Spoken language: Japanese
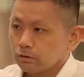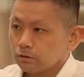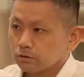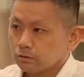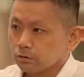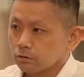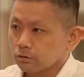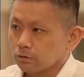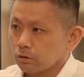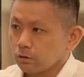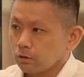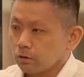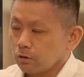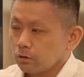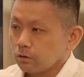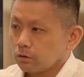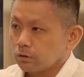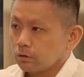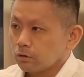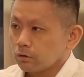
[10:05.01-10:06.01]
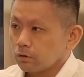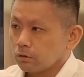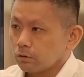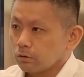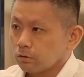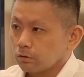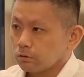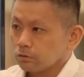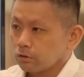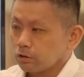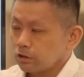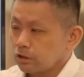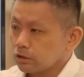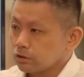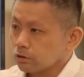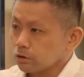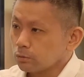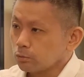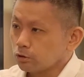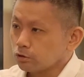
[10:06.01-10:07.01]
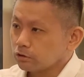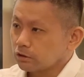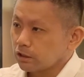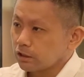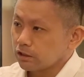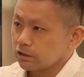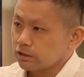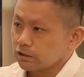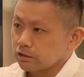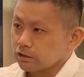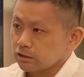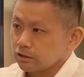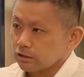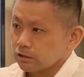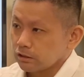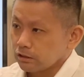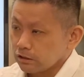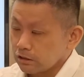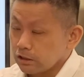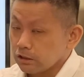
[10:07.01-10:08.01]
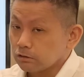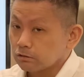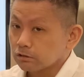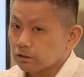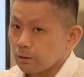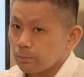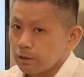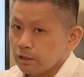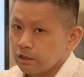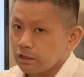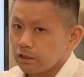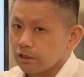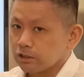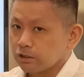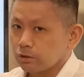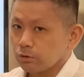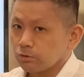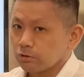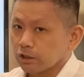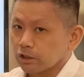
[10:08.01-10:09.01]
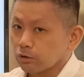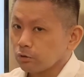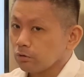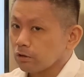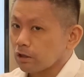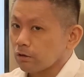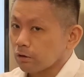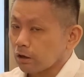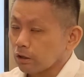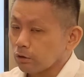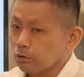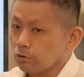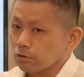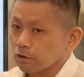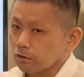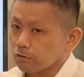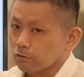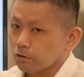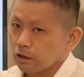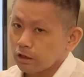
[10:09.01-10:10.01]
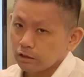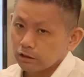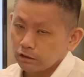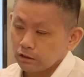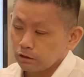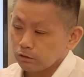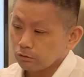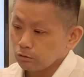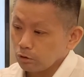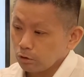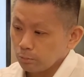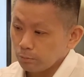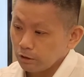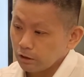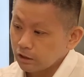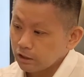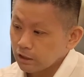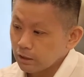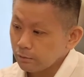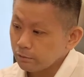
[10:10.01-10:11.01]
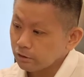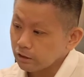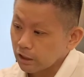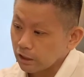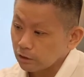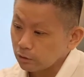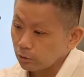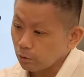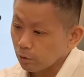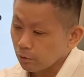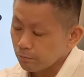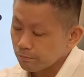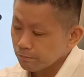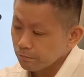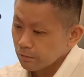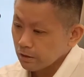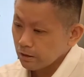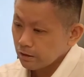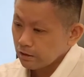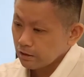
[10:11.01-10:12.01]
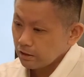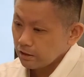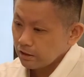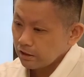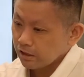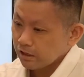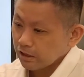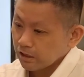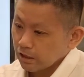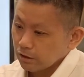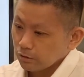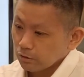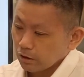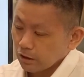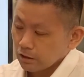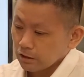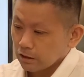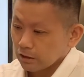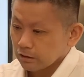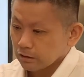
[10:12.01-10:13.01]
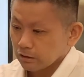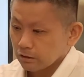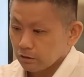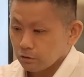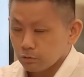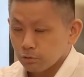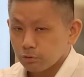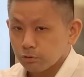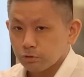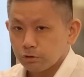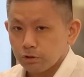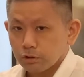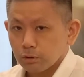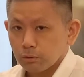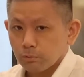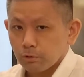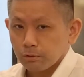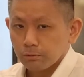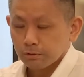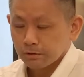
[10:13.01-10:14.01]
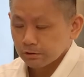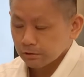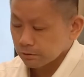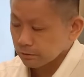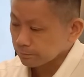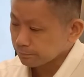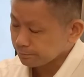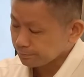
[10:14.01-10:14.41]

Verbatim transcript: その本当にその目的地に行くために必要な人なのかどうなのかっていうのを見極めないといけないのかなっていうふうに思います。